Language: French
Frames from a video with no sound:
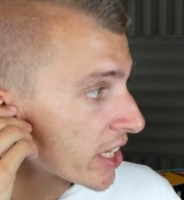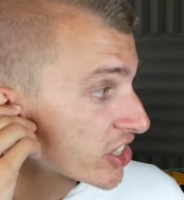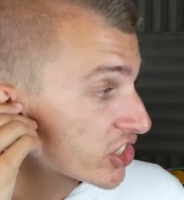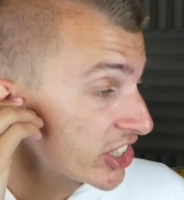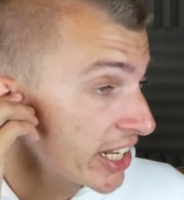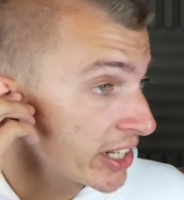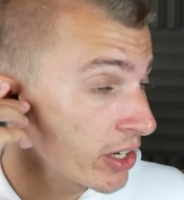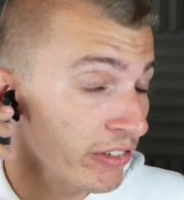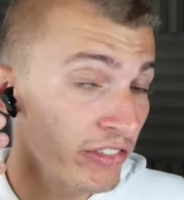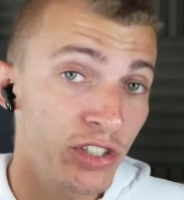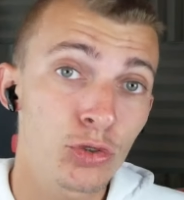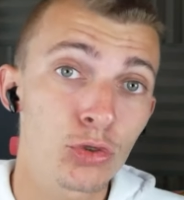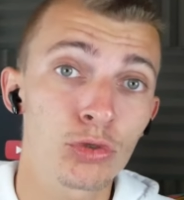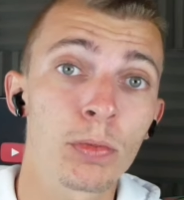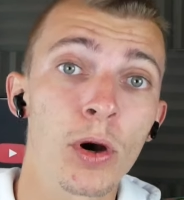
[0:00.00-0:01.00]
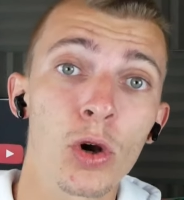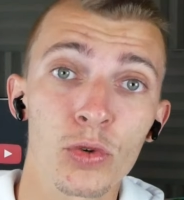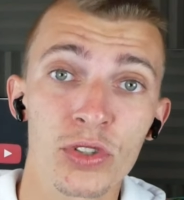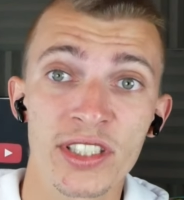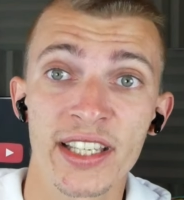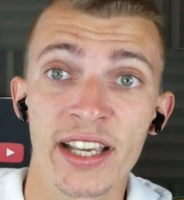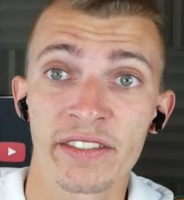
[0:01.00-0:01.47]
J'ai d'ailleurs fait du sport
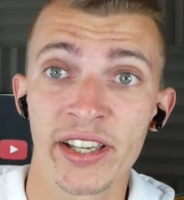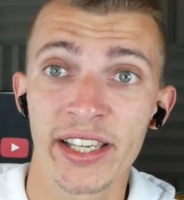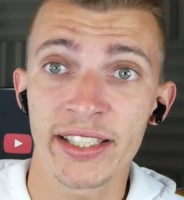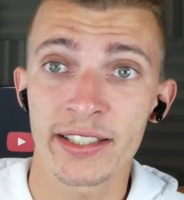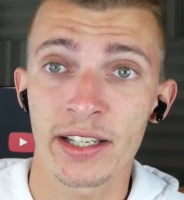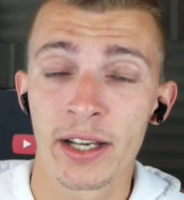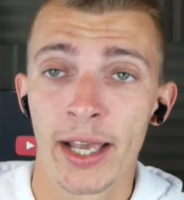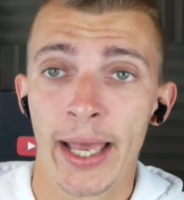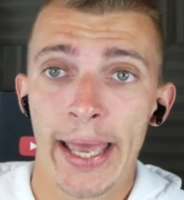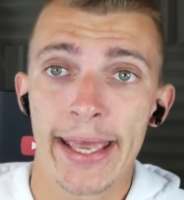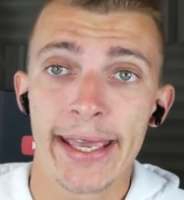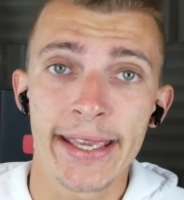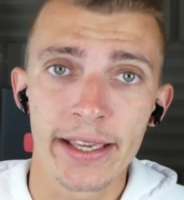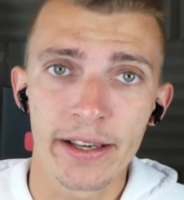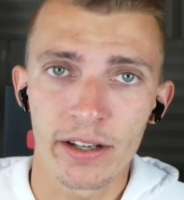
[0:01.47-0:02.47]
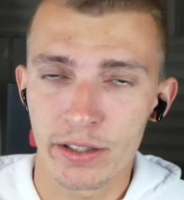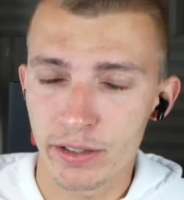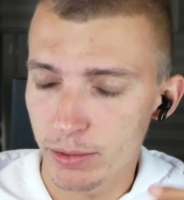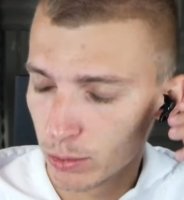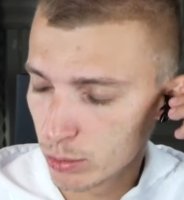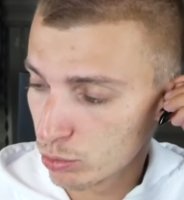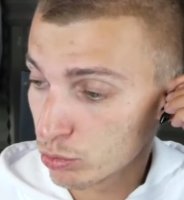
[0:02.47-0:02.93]
aussi avec et
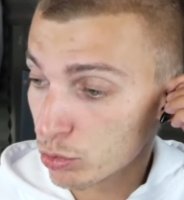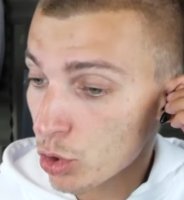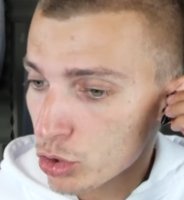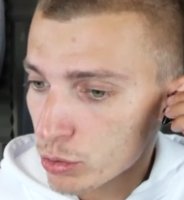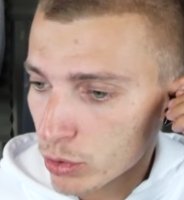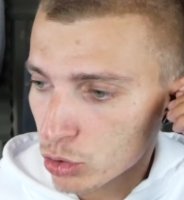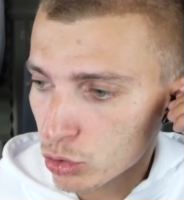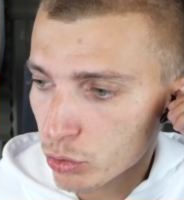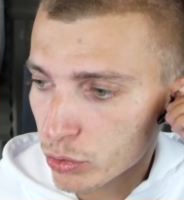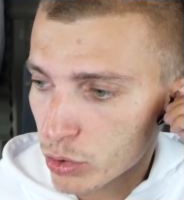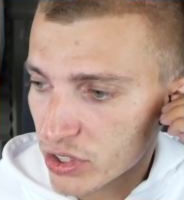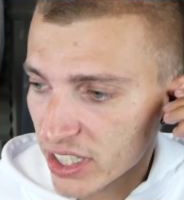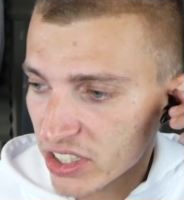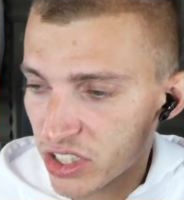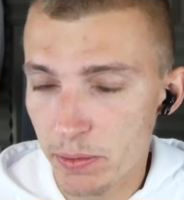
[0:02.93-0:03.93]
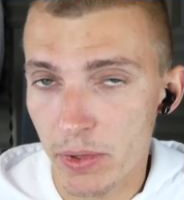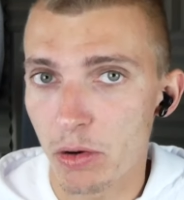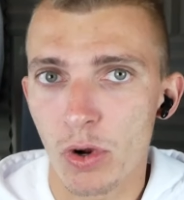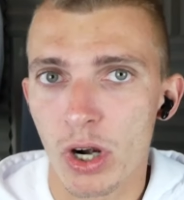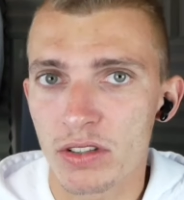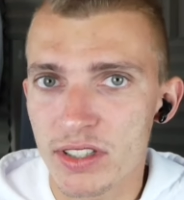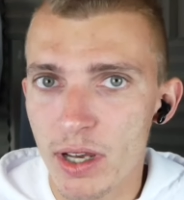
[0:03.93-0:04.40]
franchement, je trouve que ça tient bien.
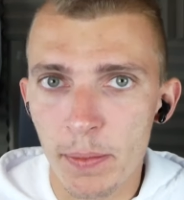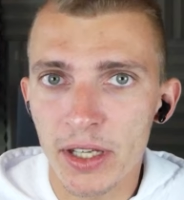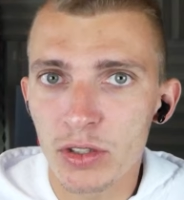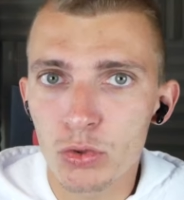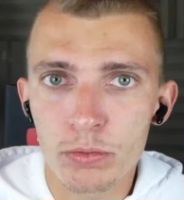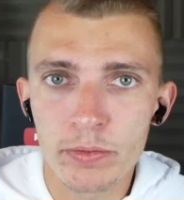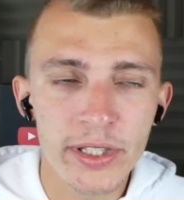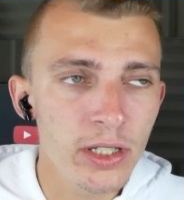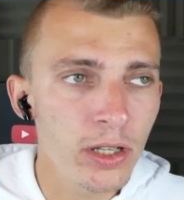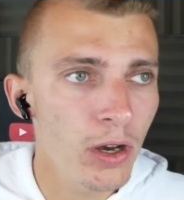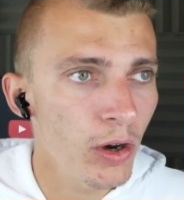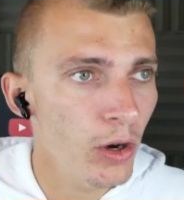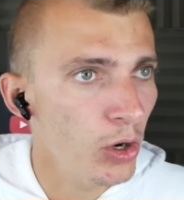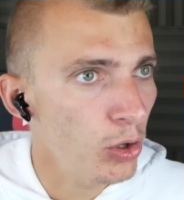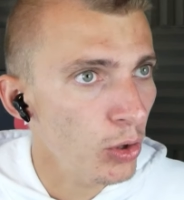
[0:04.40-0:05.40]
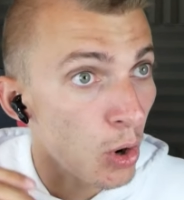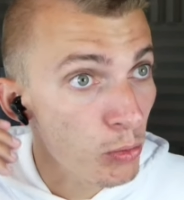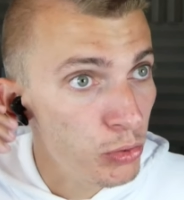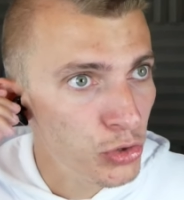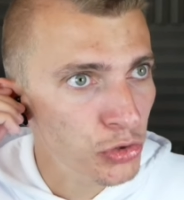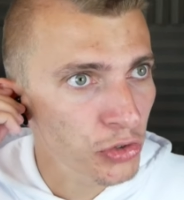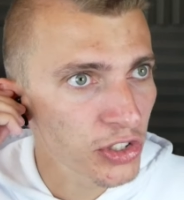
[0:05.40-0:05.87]
Voilà, ça n'a pas tomber. Euh, en
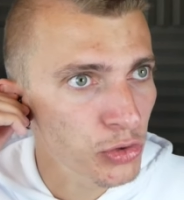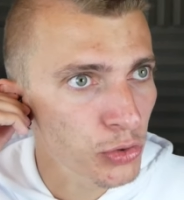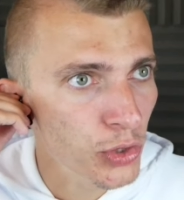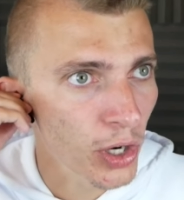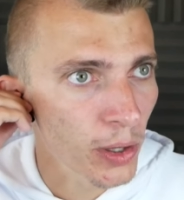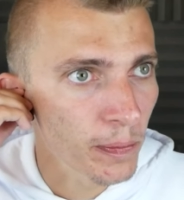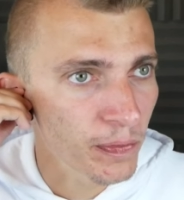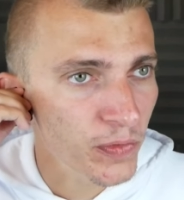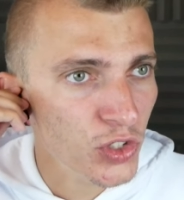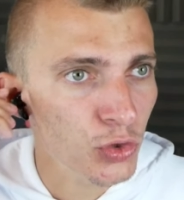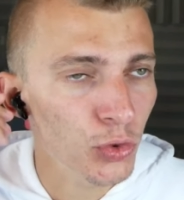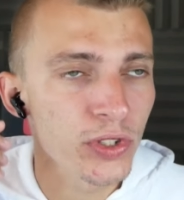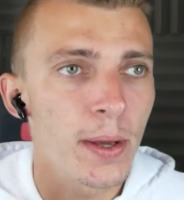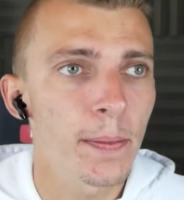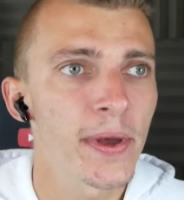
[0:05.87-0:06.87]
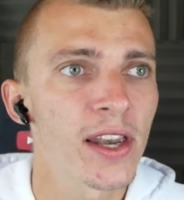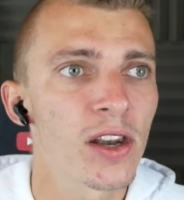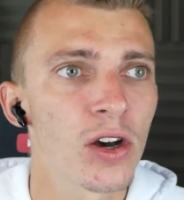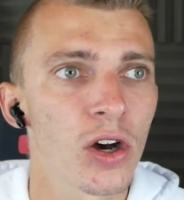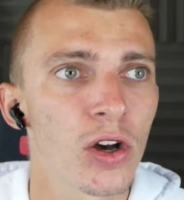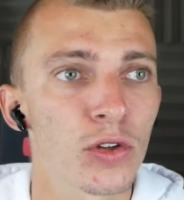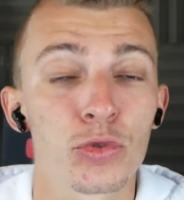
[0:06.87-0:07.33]
plus, je fais du, euh, ce qu'on
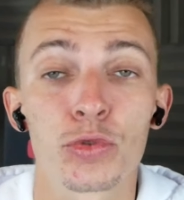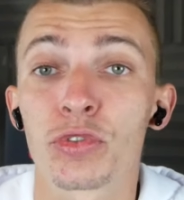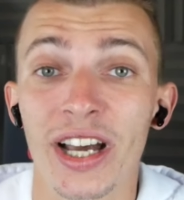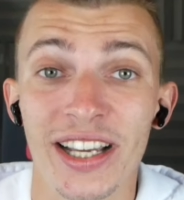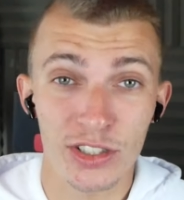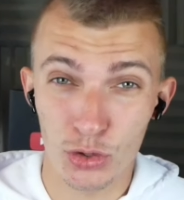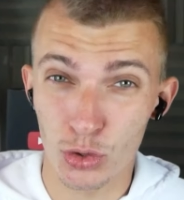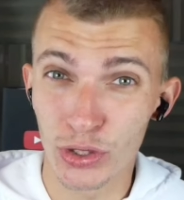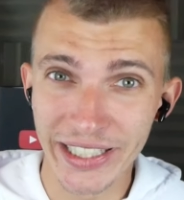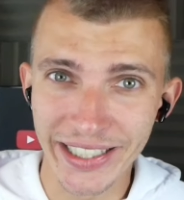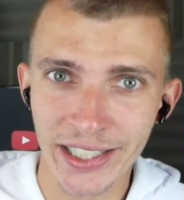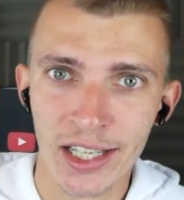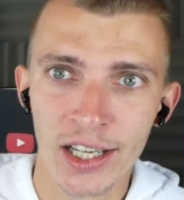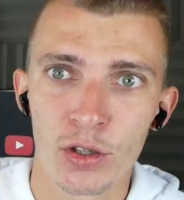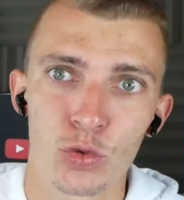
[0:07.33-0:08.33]
appelle euh, du fractionné.